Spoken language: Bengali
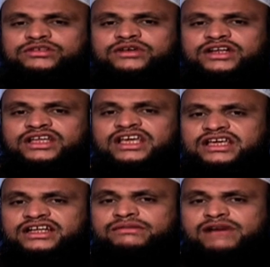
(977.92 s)
করতে পারে
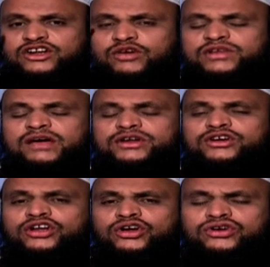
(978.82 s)
এরা মানব
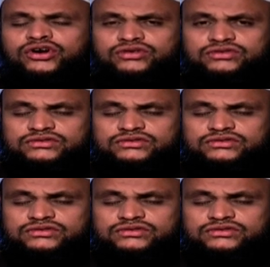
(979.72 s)
নামের কলঙ্ক